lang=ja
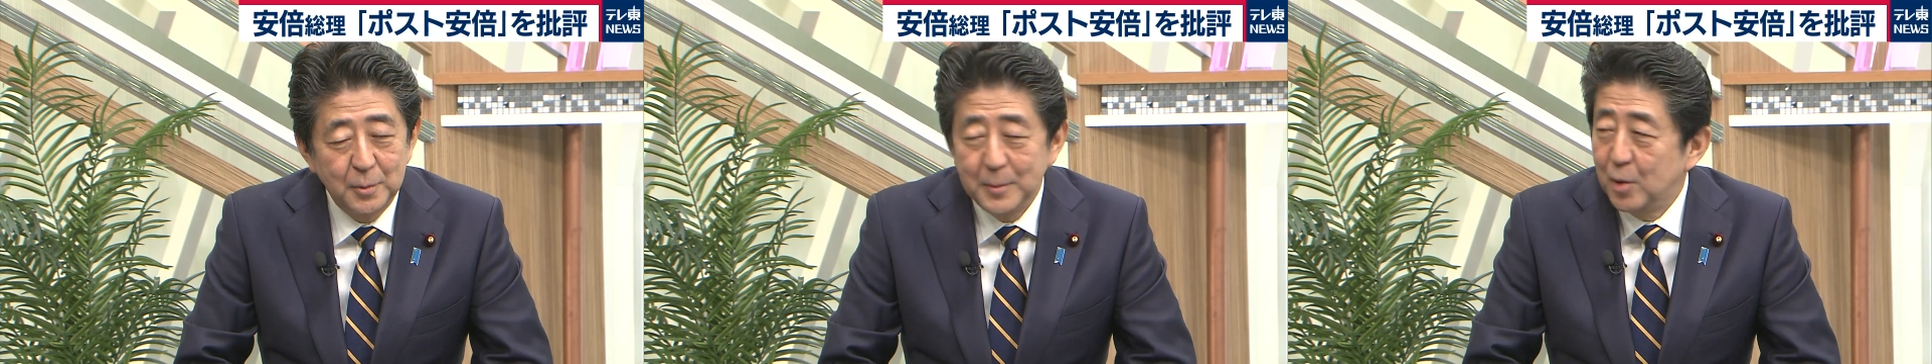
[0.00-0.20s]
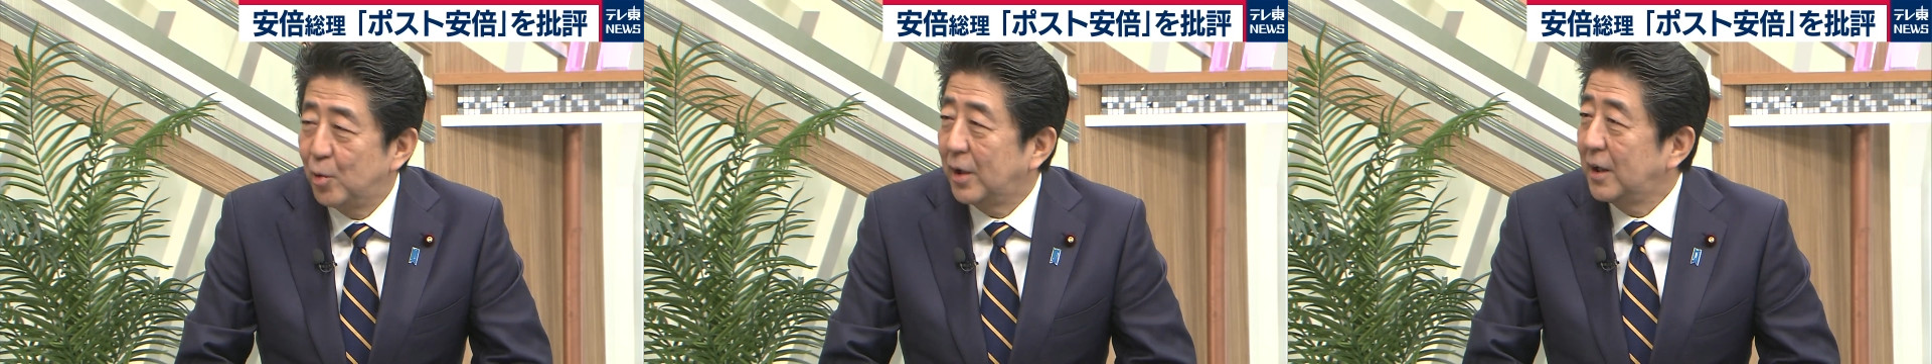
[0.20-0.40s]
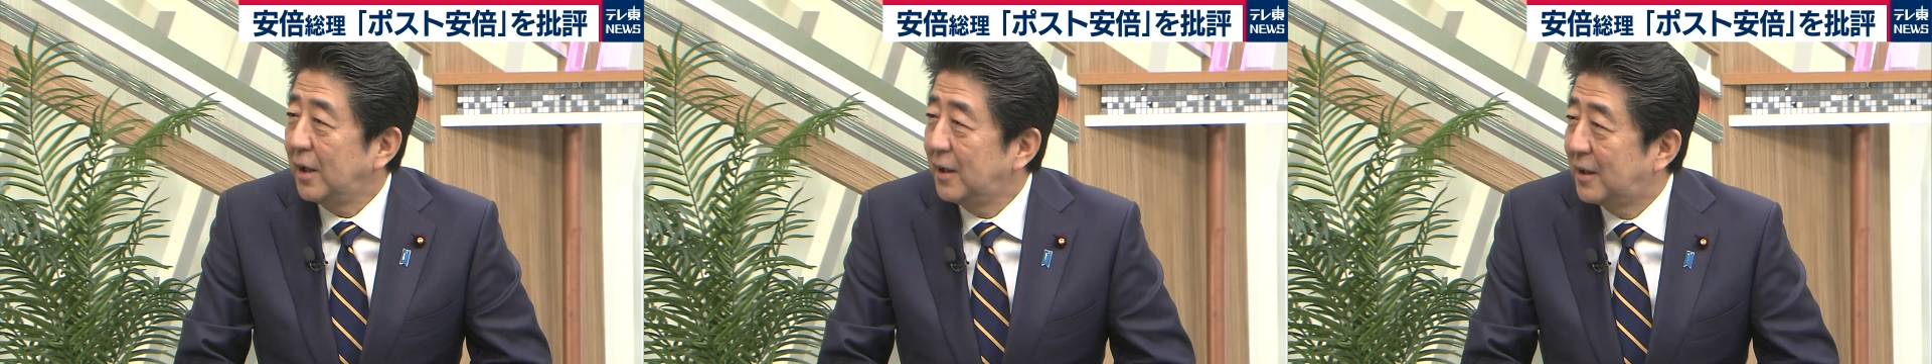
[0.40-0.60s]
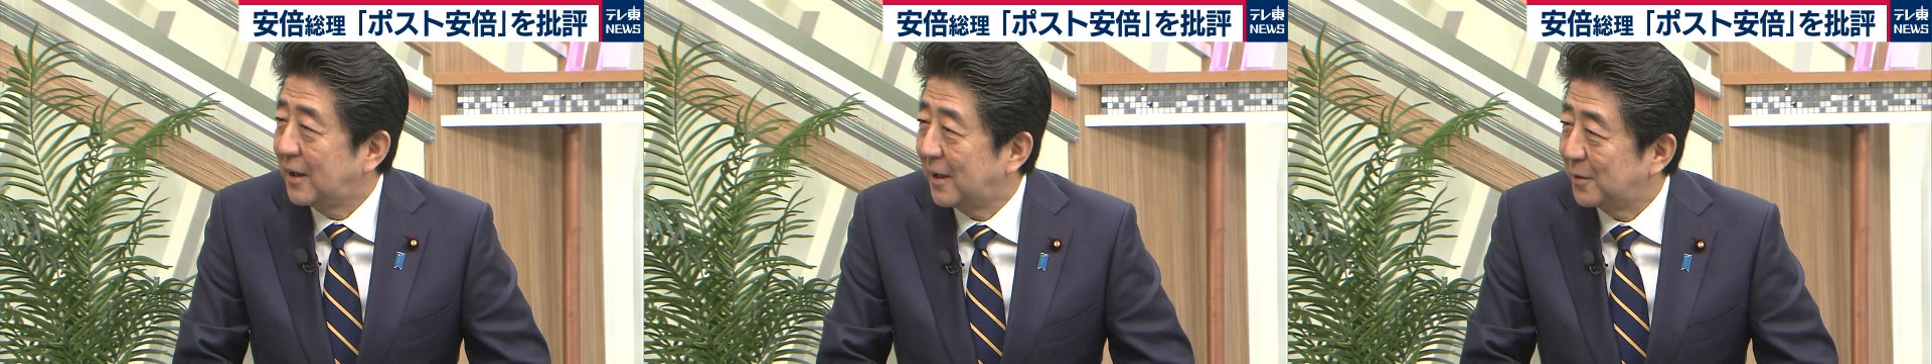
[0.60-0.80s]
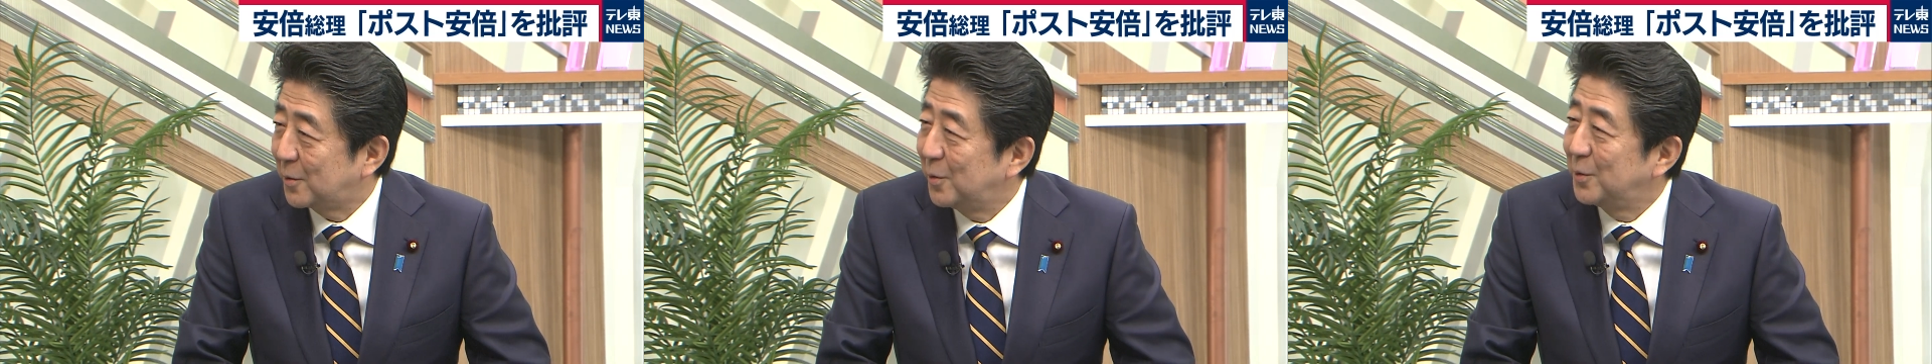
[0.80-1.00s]
文雄は元気
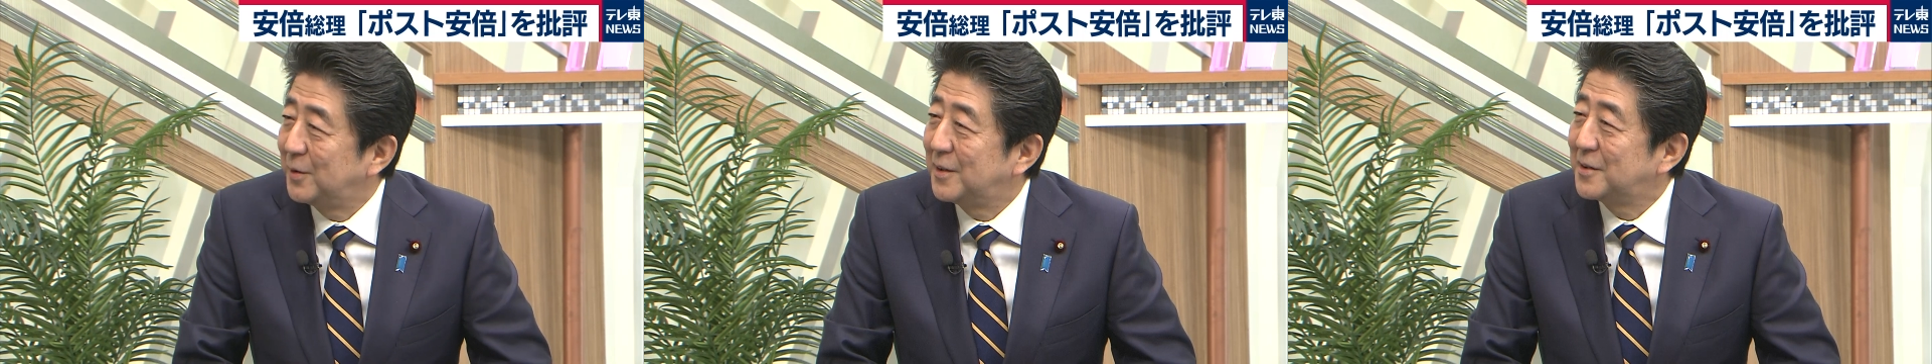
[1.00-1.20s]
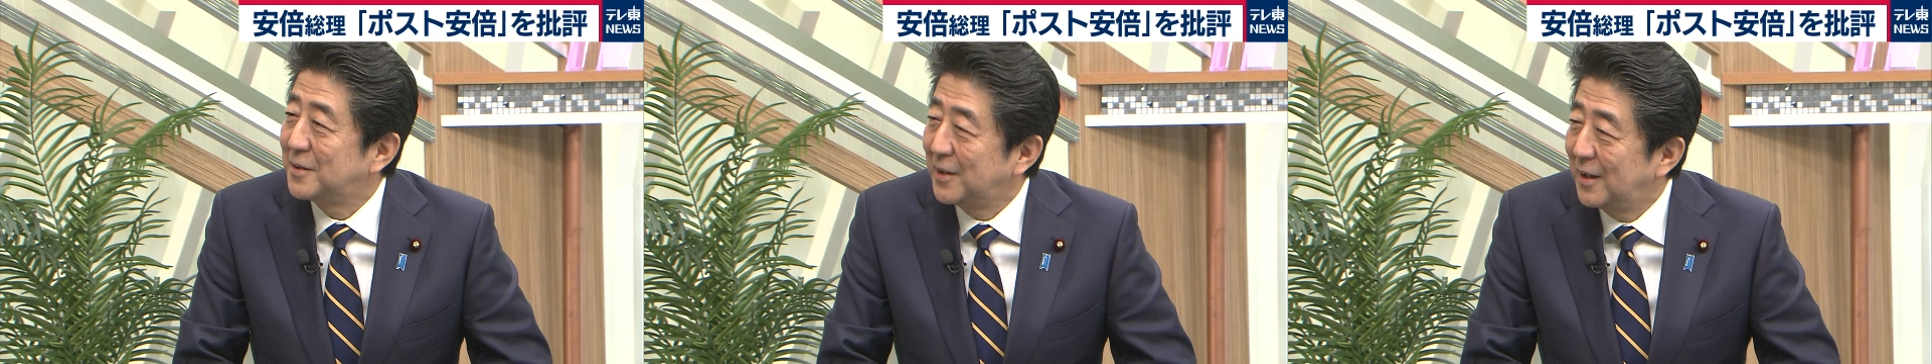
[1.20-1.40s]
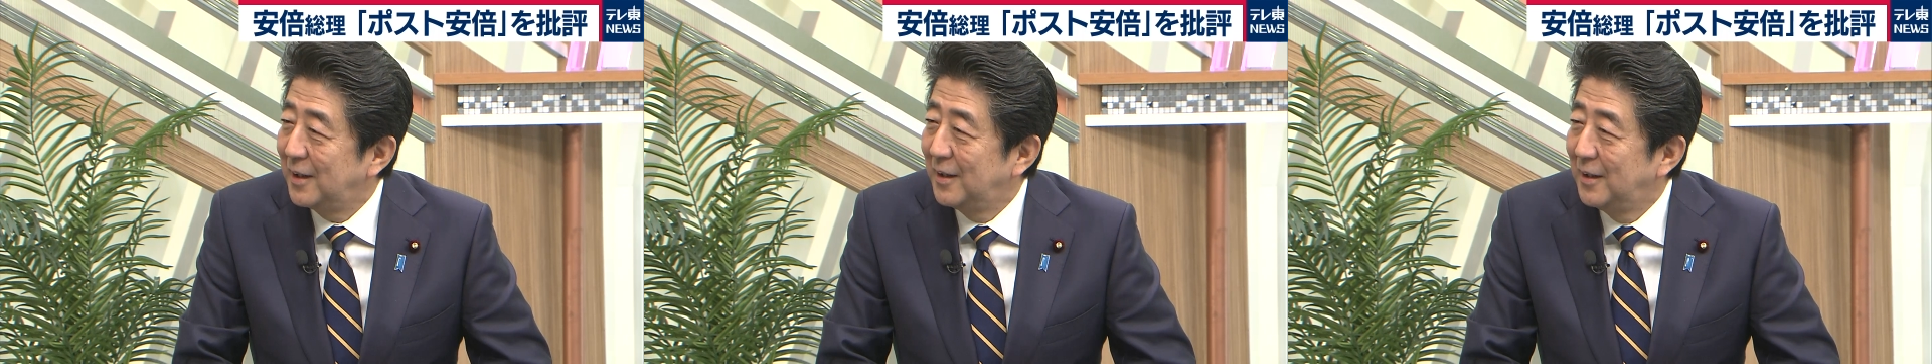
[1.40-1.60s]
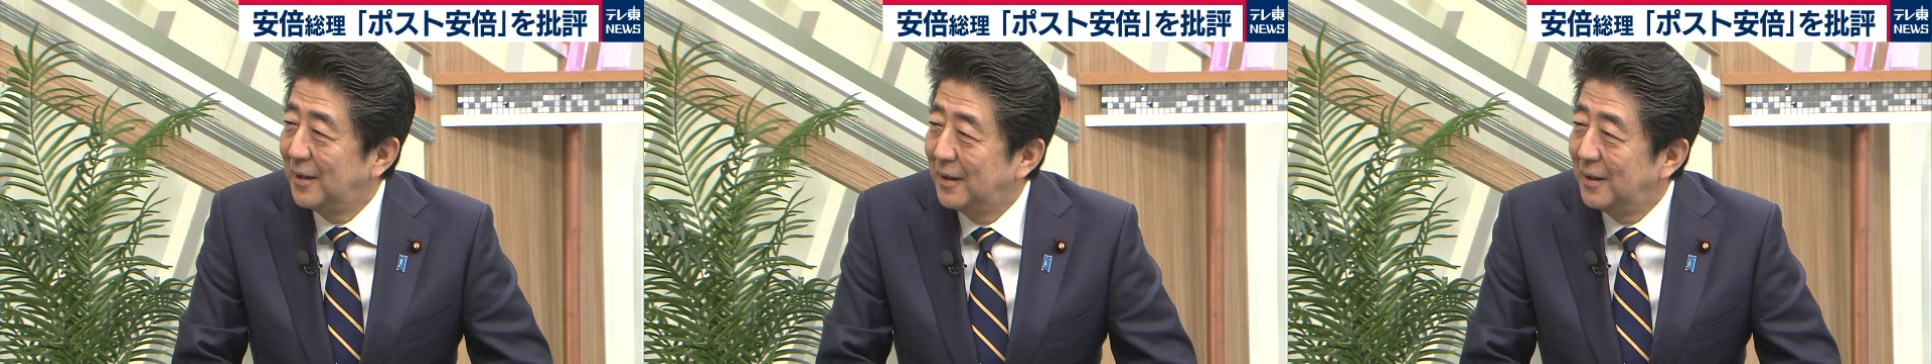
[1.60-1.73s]
か」とか言うんですね。